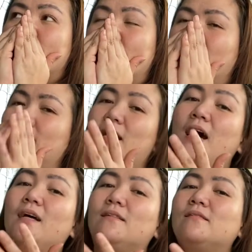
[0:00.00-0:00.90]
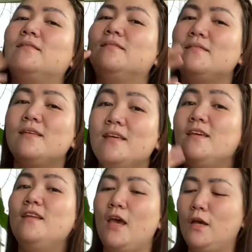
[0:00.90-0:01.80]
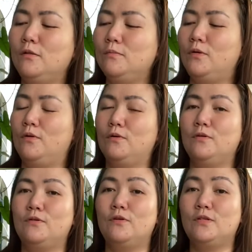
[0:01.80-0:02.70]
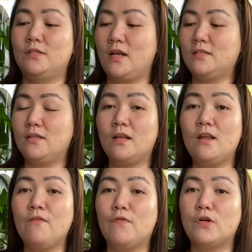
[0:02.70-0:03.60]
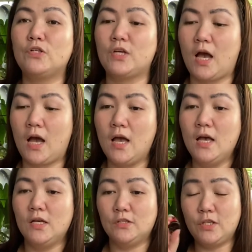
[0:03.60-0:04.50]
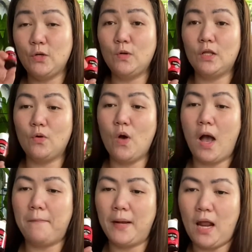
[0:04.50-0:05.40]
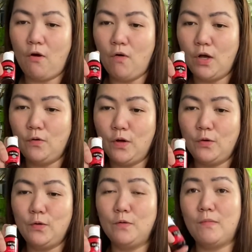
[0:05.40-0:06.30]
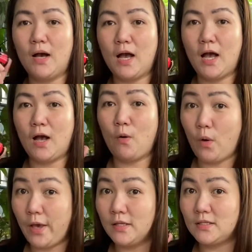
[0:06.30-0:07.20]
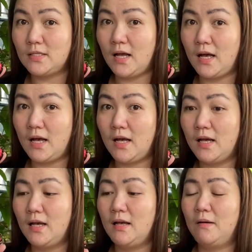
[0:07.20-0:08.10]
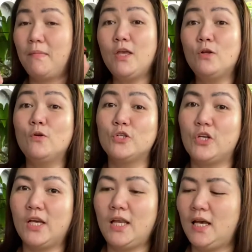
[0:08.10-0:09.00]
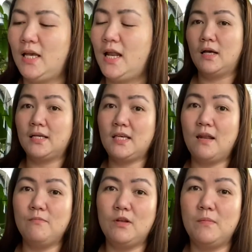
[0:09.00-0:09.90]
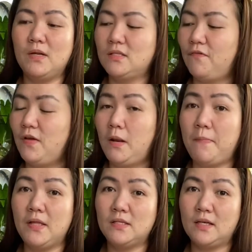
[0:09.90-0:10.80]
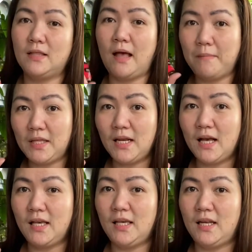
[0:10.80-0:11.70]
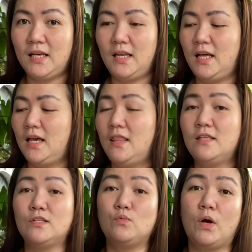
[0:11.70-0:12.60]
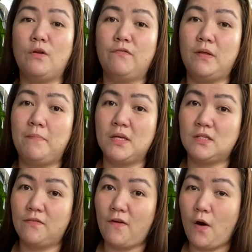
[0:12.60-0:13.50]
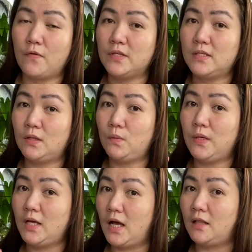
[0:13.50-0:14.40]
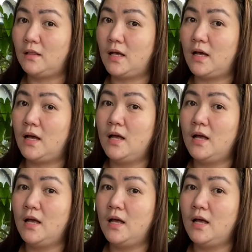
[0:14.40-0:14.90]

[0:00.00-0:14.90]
parang lahat i-inhale mo. So, stress reliever siya. So, sinulat ko nga pala kung ano-ano yung mga oils na may inclusion ng ilang-ilang. Kasi alam niyo naman na sa Philippines, ang dami talagang ilang-ilang. And this is one of the best flowers that we got na